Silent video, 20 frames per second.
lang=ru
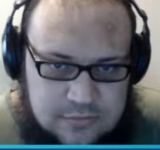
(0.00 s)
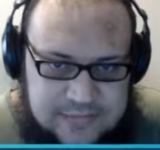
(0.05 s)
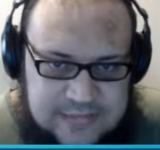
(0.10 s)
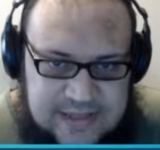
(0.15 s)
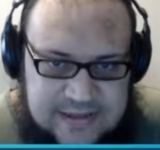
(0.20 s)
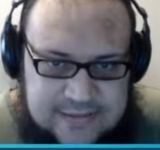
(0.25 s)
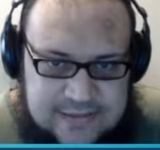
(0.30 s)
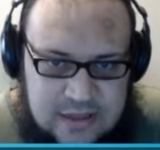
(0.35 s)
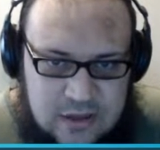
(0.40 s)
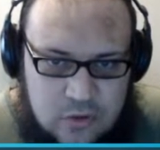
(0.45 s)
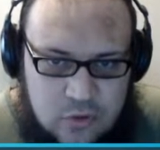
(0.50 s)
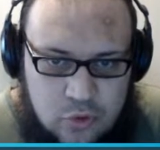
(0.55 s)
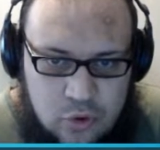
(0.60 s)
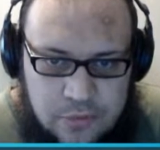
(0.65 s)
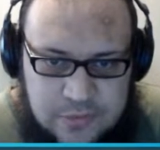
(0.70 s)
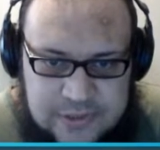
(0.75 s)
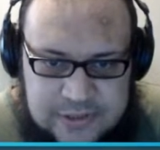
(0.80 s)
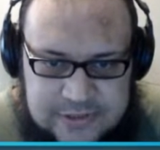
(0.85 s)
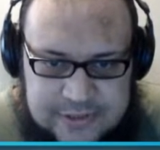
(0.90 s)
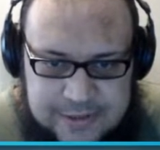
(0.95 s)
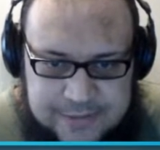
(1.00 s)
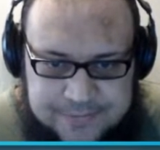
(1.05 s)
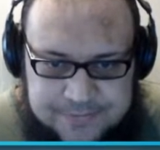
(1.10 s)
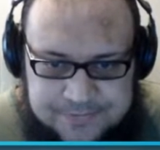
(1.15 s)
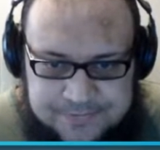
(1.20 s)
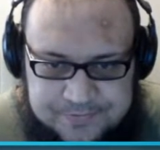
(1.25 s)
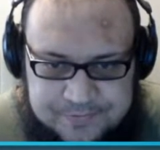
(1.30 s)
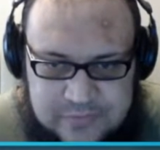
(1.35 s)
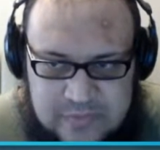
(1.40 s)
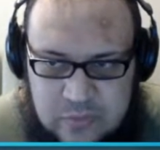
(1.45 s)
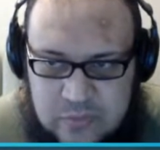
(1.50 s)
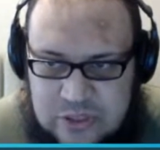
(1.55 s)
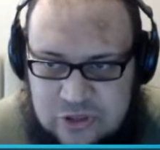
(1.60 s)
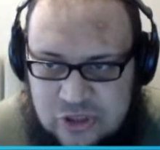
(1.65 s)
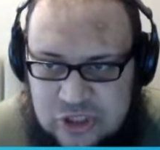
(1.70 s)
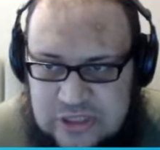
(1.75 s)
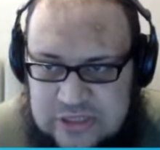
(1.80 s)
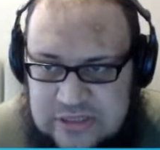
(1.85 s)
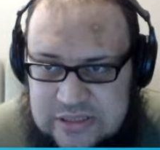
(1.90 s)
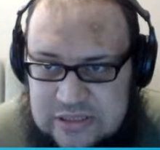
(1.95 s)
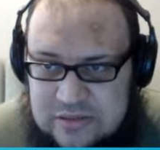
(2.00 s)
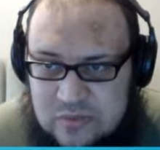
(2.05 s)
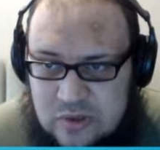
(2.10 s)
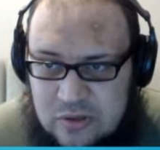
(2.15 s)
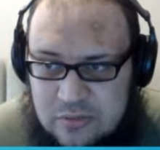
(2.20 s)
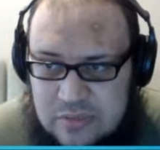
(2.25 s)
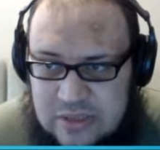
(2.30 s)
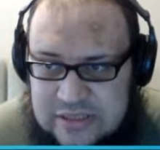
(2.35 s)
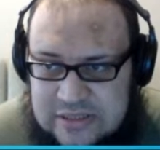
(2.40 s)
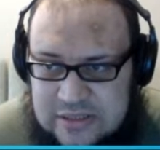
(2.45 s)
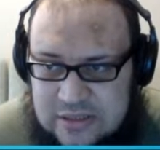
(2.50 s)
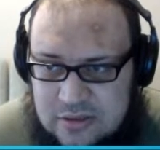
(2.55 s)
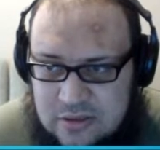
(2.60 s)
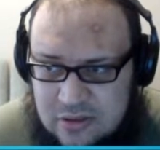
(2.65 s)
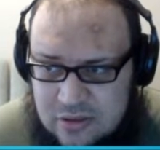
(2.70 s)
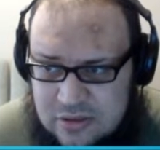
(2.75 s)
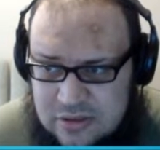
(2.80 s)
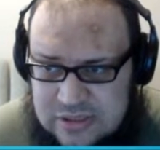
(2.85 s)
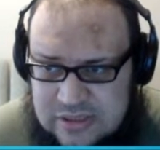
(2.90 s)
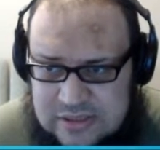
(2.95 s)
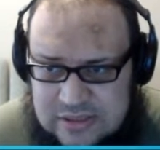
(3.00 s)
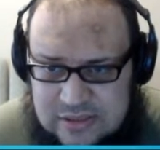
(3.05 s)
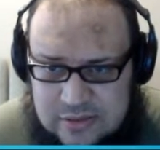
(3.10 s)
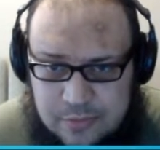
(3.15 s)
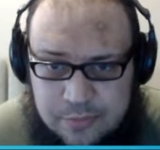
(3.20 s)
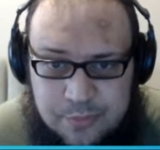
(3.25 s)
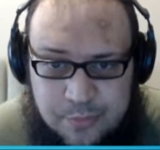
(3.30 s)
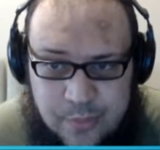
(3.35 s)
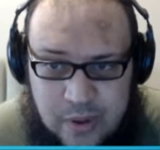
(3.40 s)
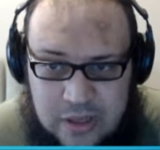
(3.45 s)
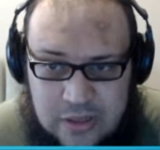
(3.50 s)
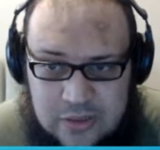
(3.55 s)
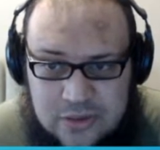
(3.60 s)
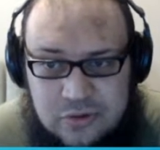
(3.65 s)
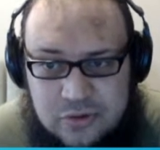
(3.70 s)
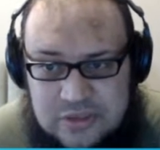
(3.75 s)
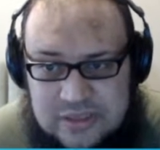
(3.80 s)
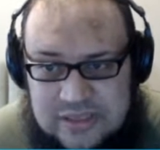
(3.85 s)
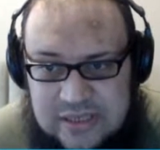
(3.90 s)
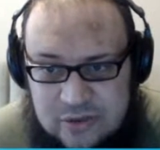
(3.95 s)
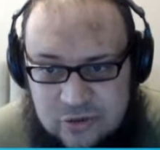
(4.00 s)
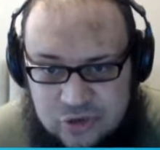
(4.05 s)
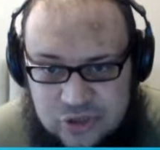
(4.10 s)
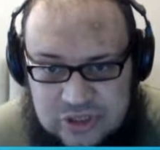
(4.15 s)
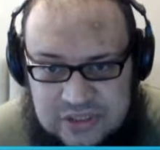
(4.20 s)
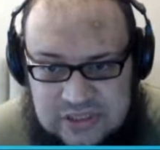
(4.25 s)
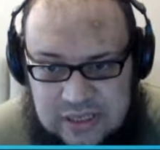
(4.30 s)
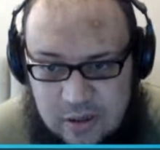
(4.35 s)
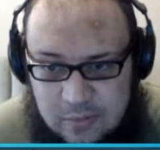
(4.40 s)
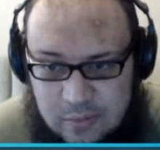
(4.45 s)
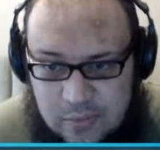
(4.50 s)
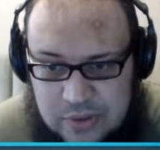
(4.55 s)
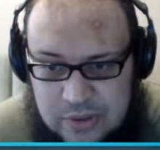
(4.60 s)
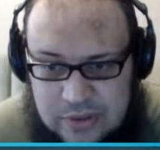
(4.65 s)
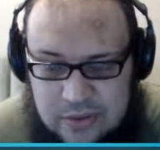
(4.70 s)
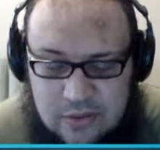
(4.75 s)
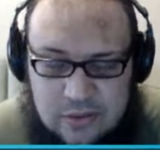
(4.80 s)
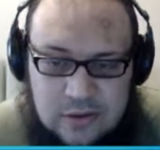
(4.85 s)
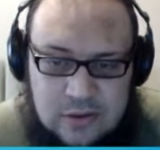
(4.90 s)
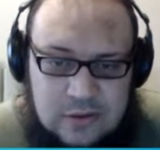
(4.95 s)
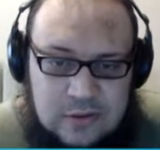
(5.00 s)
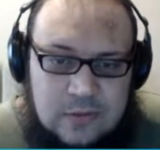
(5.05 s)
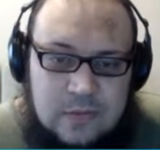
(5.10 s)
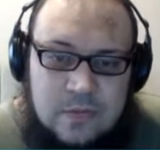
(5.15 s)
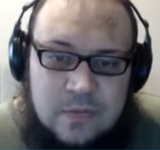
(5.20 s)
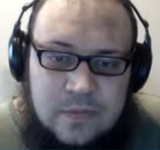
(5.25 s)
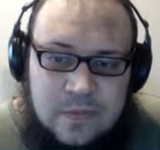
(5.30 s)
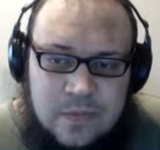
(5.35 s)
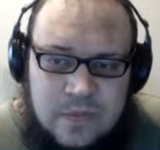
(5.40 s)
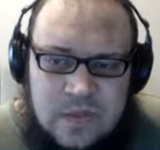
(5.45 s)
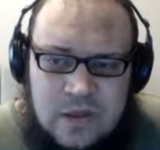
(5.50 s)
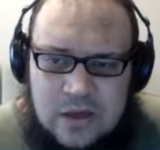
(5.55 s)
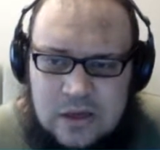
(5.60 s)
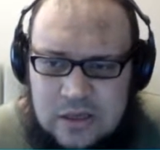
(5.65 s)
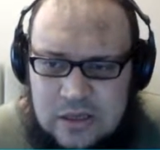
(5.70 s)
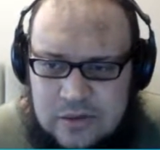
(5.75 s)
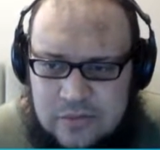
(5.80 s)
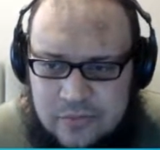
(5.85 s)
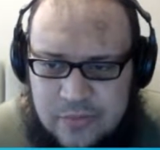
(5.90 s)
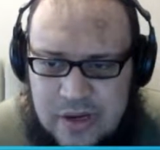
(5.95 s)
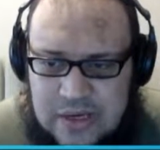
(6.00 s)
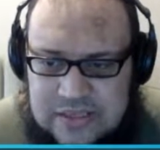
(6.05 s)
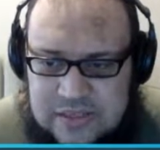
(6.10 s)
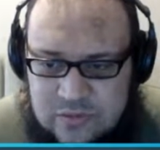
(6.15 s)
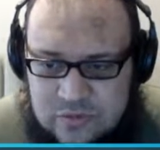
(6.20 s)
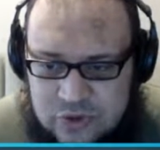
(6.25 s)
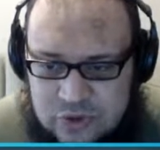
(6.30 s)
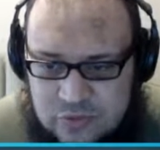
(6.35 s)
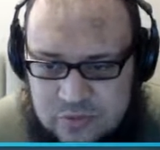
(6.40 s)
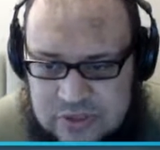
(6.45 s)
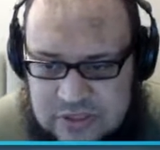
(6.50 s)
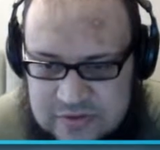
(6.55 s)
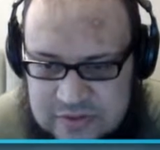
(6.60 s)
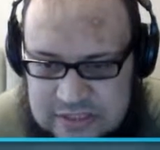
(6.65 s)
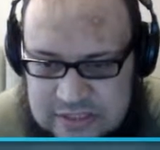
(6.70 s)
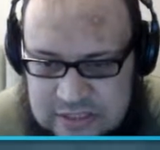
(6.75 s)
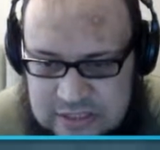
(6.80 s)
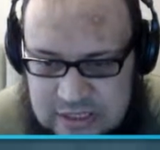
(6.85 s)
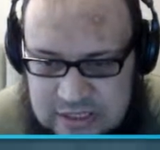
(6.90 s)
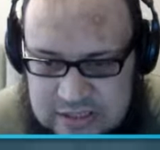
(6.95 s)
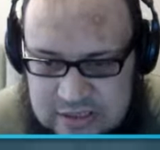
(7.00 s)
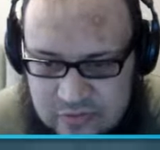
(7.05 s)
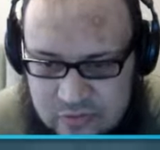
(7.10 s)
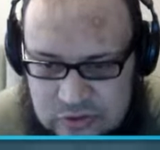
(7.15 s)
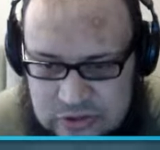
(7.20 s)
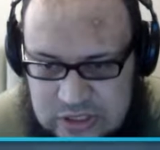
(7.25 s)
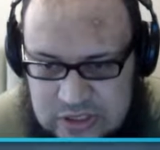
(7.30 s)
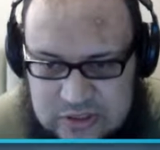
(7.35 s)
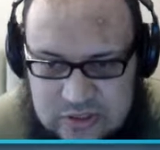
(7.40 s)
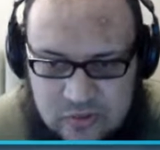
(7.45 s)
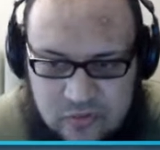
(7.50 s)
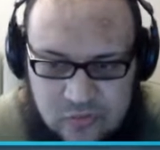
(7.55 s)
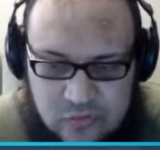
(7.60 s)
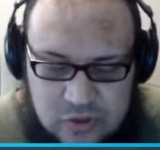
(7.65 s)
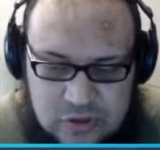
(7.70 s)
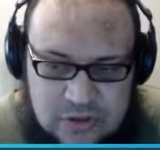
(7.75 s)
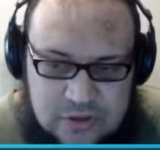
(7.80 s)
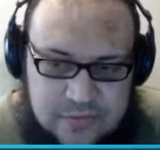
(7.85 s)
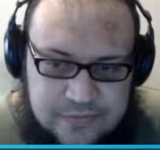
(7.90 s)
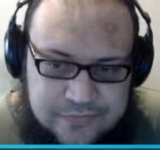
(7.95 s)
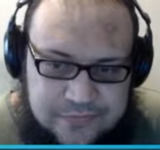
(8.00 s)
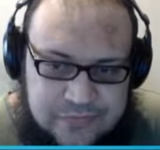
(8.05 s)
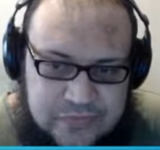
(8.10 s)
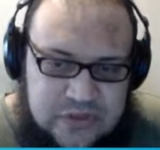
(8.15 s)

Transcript: данная комната. У меня 67 место. То есть полтос я уже забыл, да, и максимум, что мне светит, это вот это вот.